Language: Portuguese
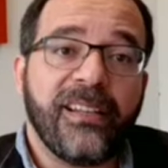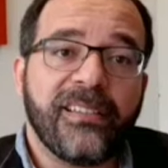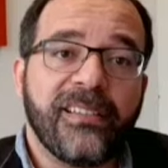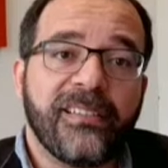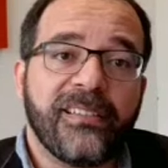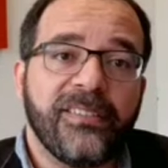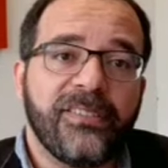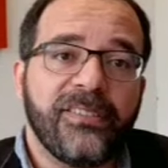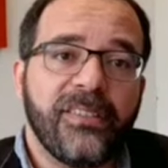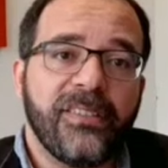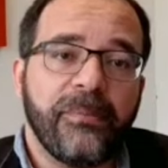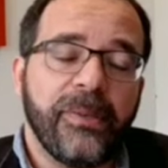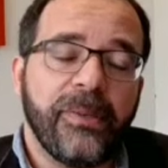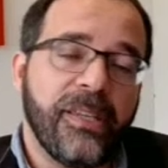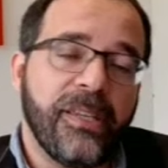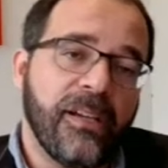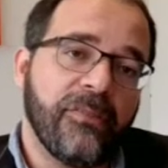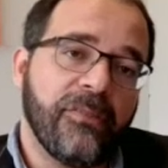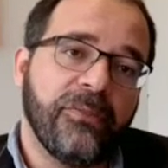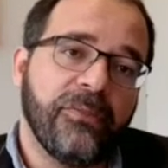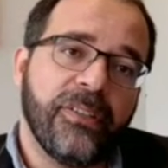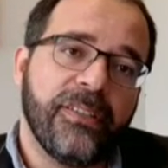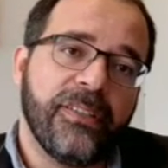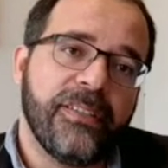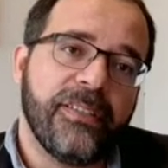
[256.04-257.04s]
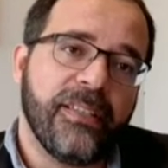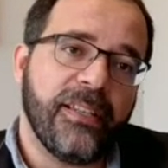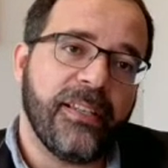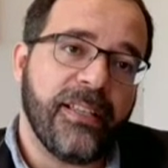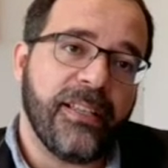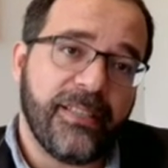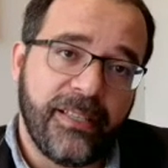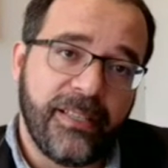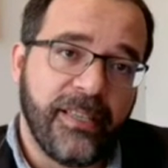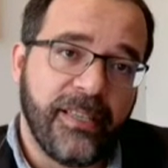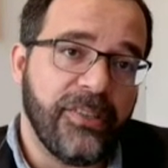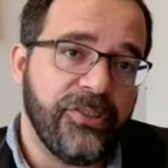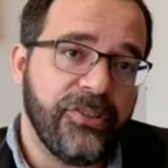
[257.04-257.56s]
é interessante também que acontecia
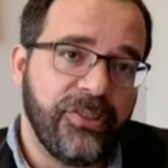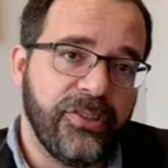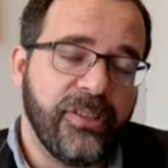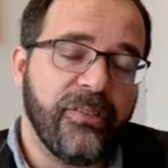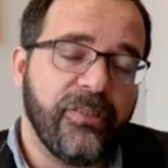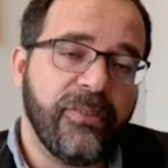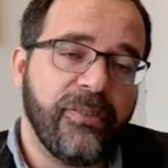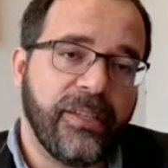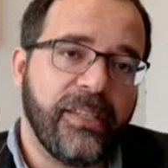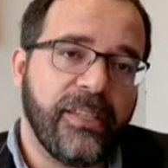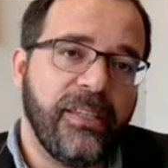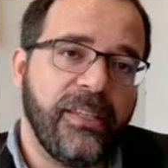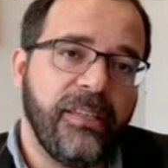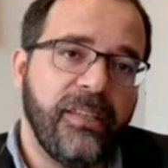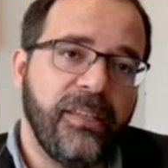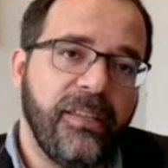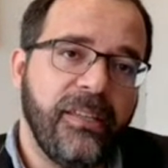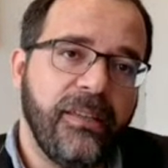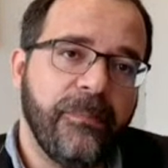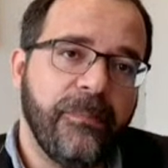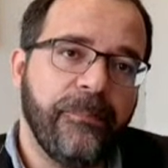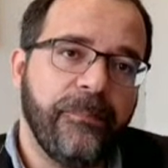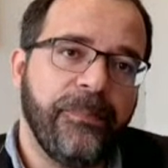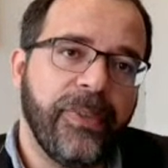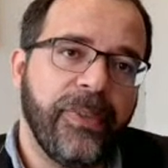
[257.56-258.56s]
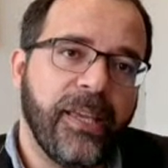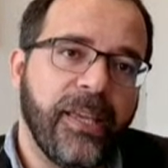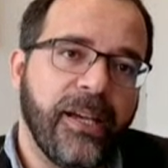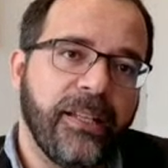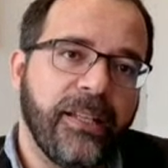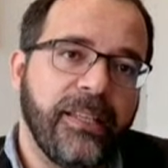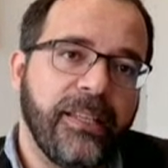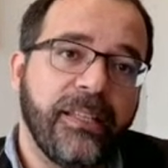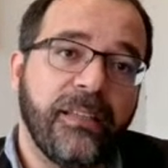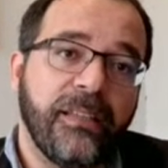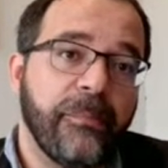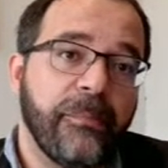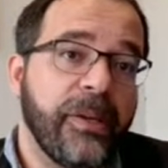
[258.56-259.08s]
nessa região é que é,
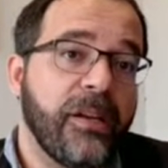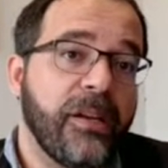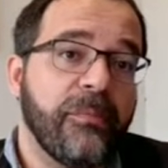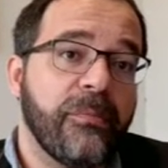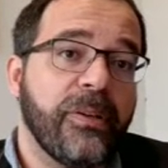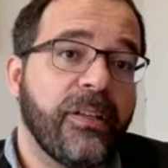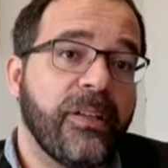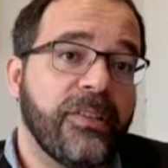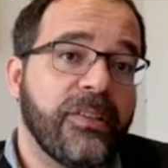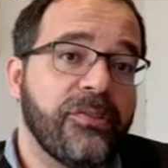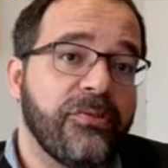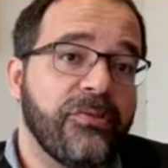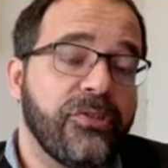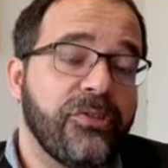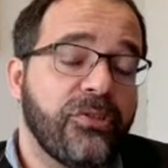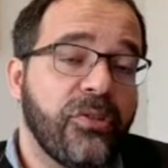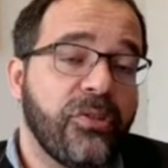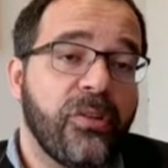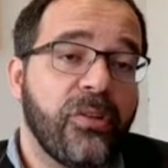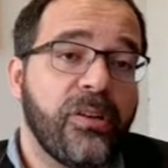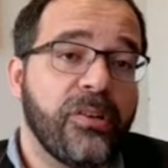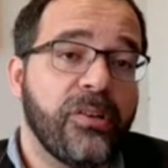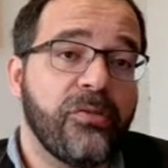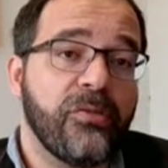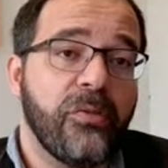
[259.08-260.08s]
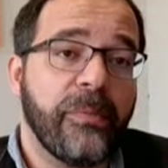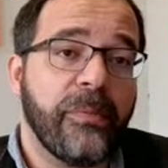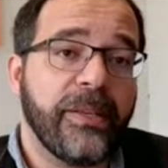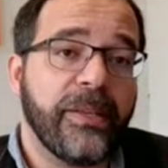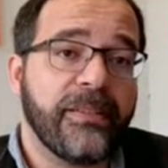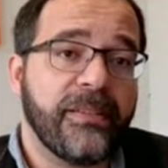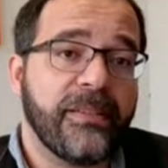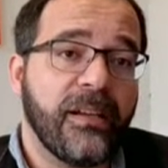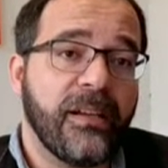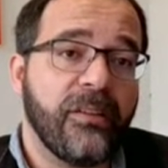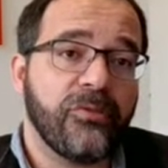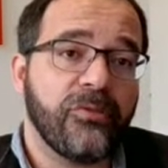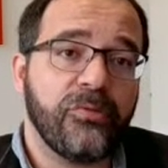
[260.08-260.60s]
ali também era uma região de troca
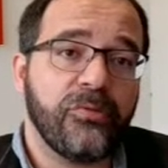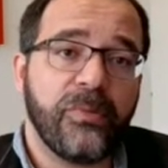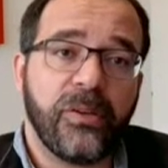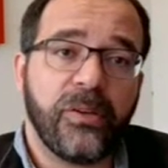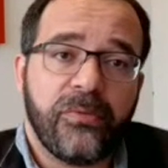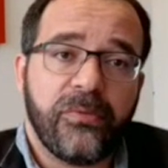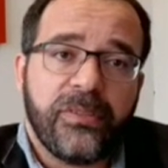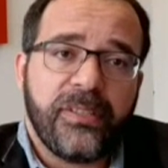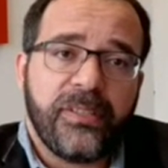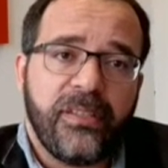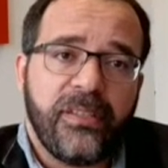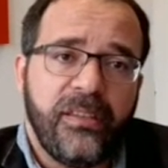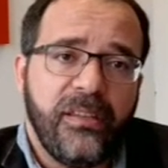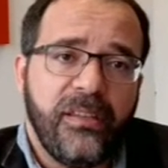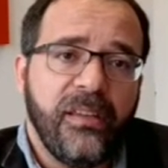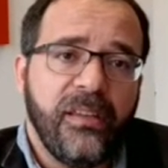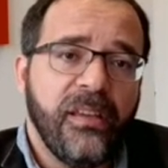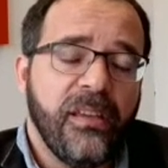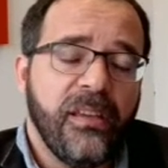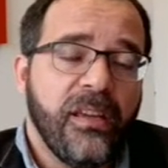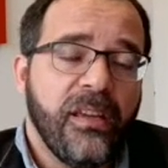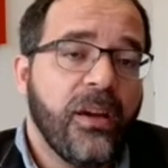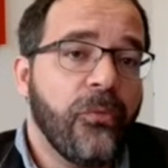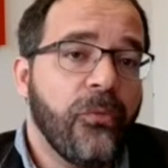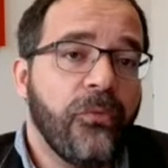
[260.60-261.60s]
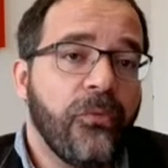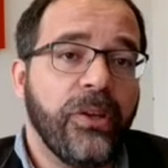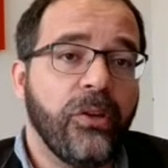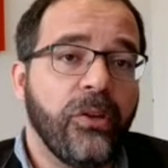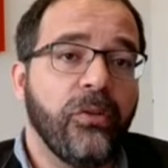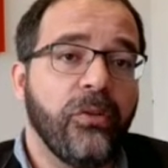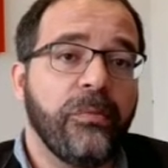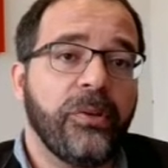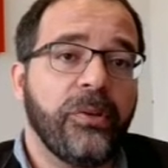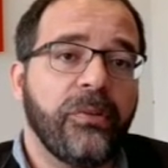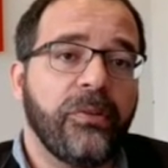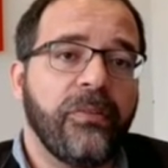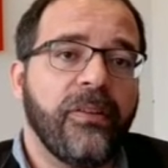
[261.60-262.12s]
comercial de uma coisa que é um
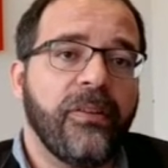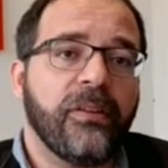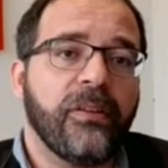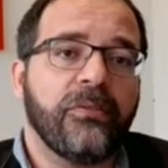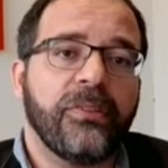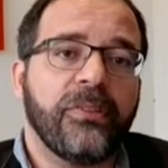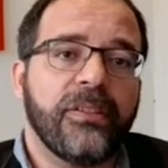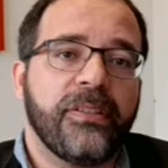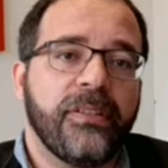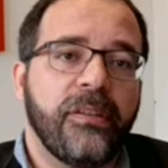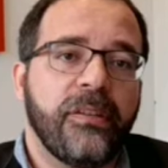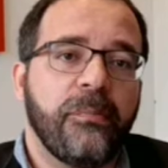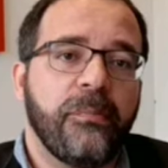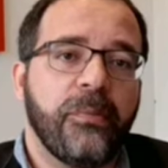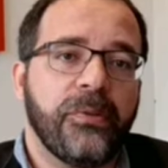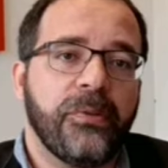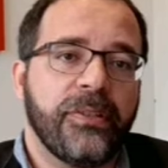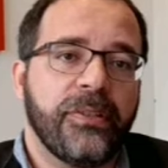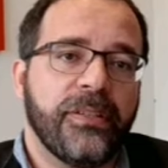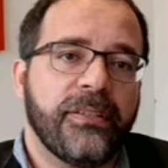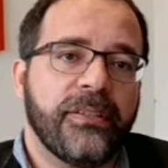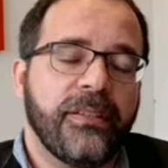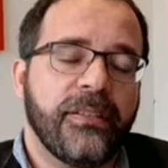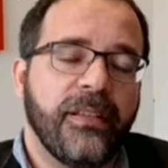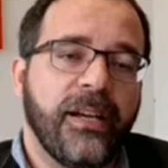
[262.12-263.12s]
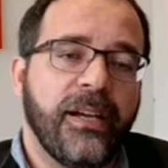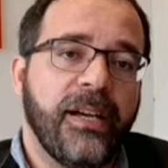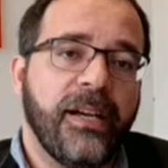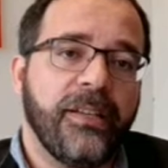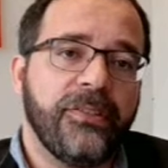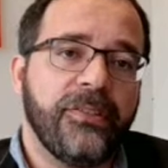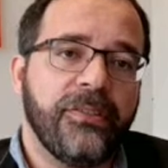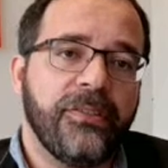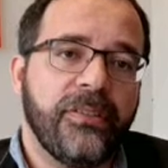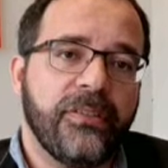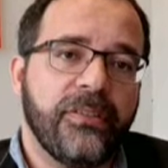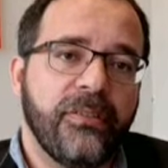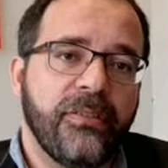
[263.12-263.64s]
fenômeno que vai acontecer depois na
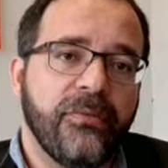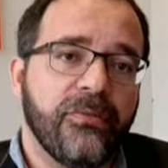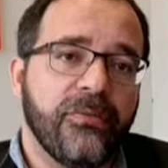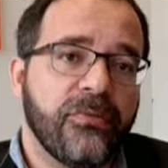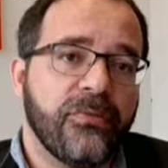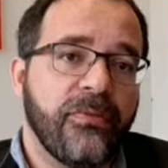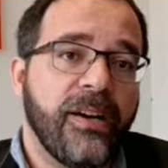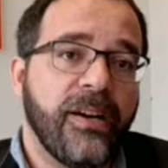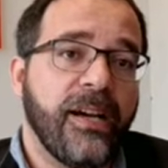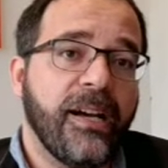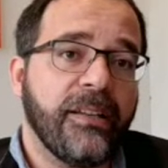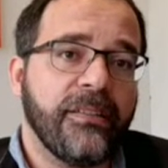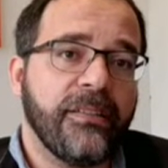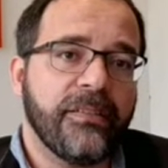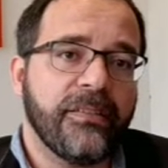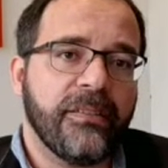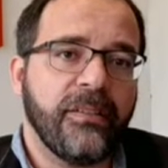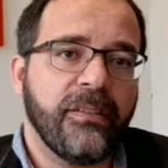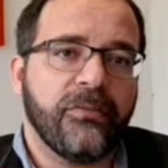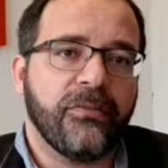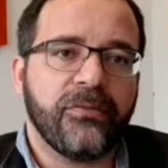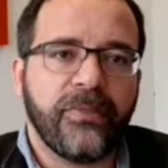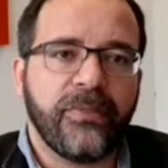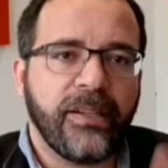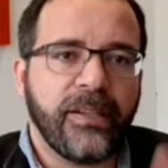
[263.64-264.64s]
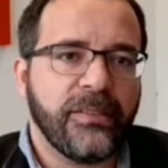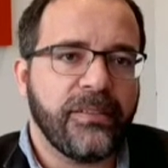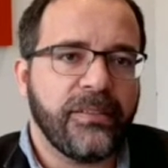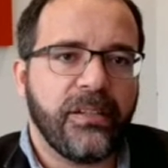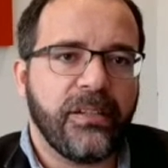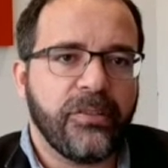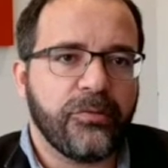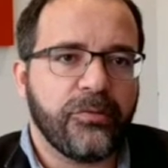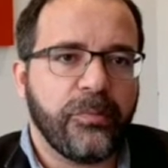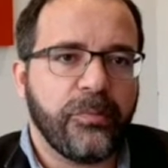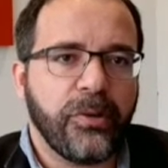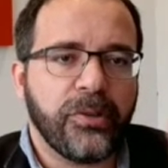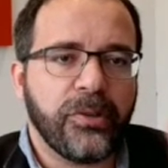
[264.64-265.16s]
cidade, que são os vales, né? Os vales
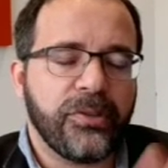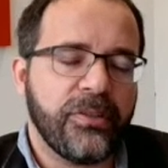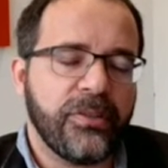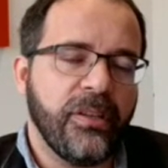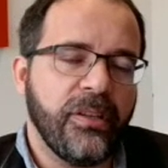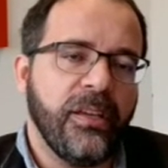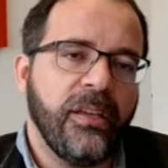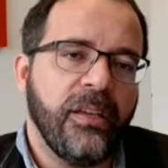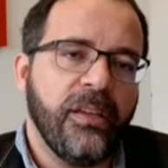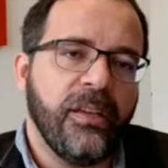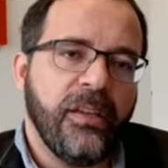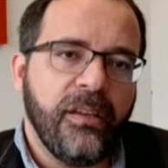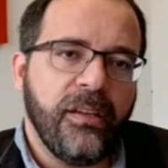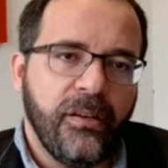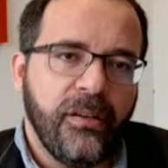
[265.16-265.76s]
transportes.